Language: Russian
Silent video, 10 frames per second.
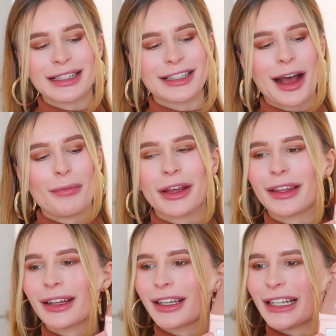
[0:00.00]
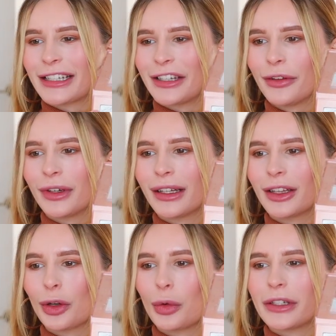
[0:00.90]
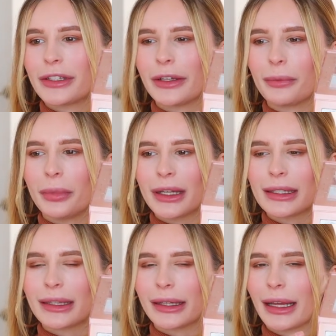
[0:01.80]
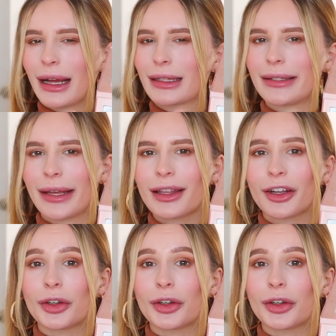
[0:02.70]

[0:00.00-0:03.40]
самый красивый такой серебристый оттенок,